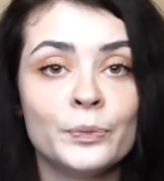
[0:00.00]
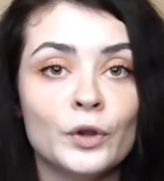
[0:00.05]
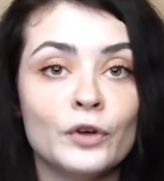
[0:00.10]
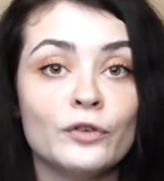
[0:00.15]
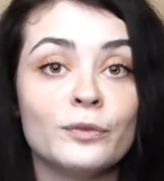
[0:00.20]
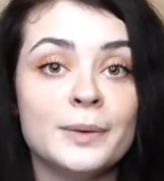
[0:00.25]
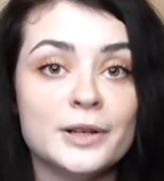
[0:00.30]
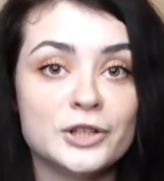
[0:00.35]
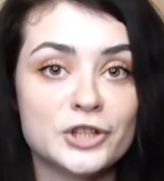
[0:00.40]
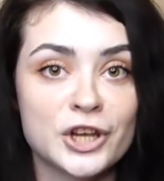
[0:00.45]
но в
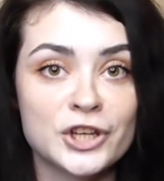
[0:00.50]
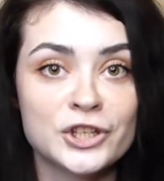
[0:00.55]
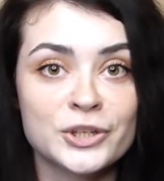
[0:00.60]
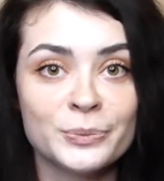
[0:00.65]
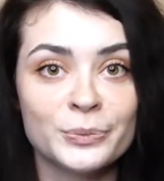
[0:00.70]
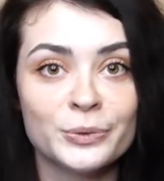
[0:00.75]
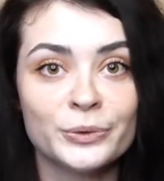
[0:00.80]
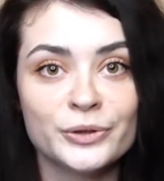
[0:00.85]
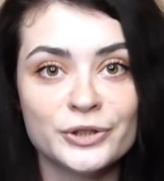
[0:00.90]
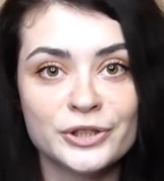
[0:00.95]
ближайшем
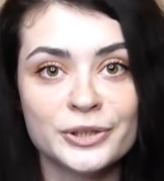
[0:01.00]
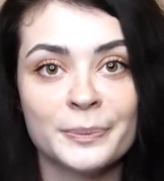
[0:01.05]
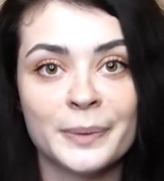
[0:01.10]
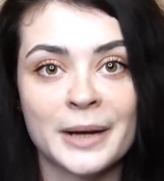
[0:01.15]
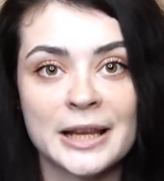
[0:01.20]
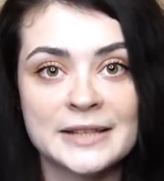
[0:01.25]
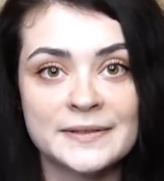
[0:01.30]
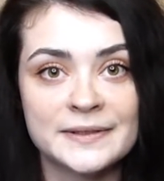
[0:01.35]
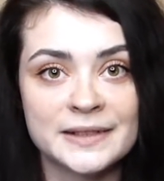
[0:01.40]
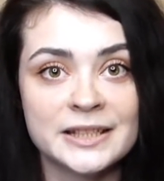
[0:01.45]
будущем
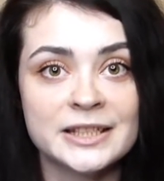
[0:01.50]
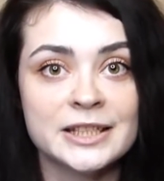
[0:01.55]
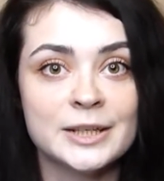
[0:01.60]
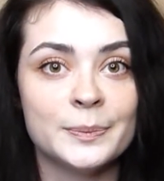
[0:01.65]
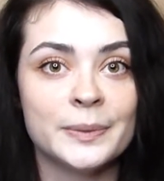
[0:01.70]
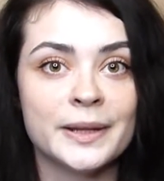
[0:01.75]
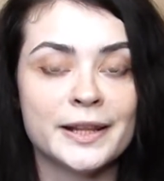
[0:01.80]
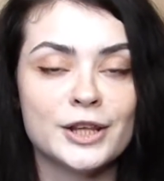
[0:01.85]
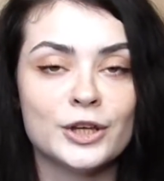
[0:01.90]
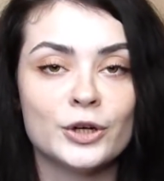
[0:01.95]
производитель
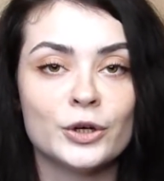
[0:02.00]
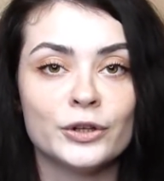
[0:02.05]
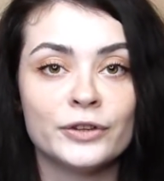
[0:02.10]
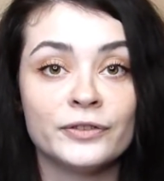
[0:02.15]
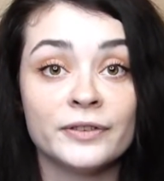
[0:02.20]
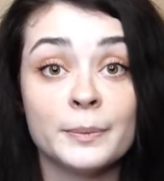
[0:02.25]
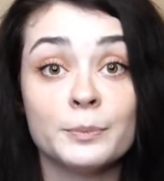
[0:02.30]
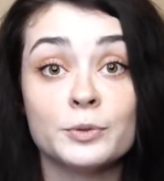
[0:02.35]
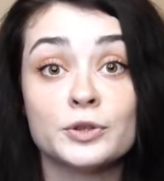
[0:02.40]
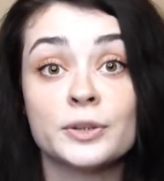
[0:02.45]
планирует
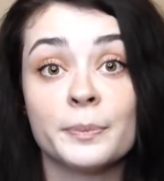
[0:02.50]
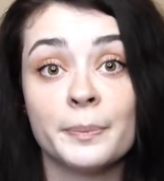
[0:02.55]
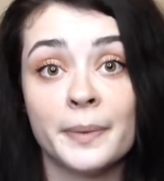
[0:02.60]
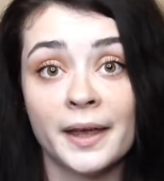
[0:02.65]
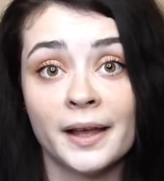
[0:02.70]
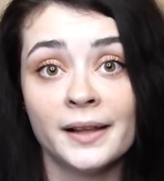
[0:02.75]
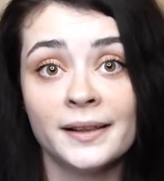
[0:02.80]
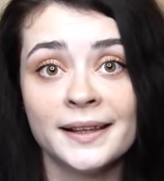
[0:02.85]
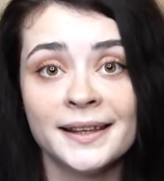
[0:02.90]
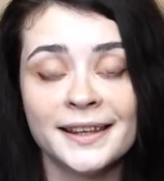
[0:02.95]
выпуск
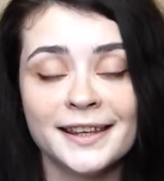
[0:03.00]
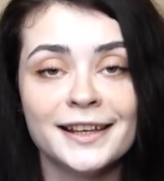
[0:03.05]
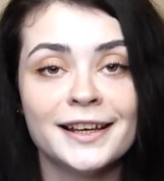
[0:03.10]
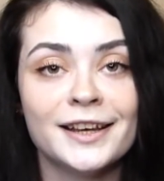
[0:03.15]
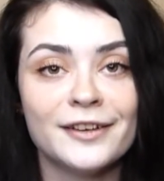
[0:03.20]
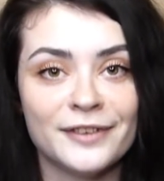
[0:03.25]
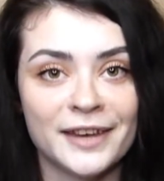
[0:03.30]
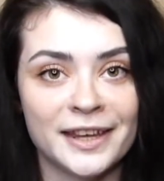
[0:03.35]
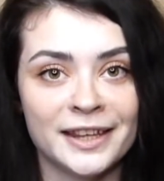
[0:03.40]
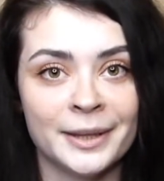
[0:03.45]
белой и
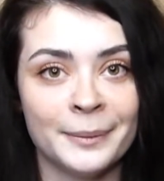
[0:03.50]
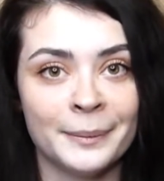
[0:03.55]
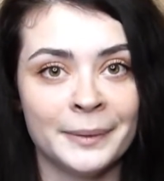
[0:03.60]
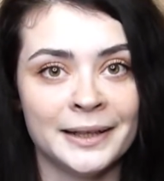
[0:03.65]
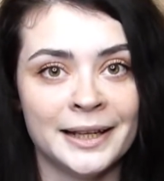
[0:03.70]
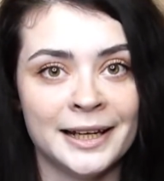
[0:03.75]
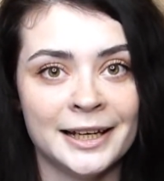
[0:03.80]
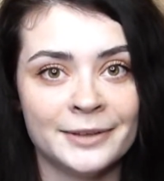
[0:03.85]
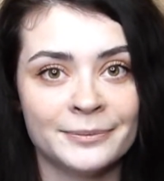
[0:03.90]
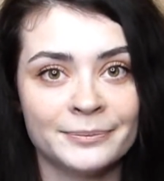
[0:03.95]
кофейной
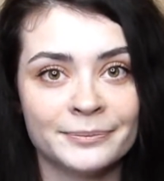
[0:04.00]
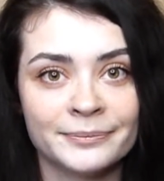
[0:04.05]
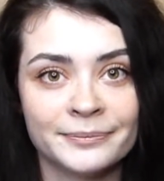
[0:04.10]
модели.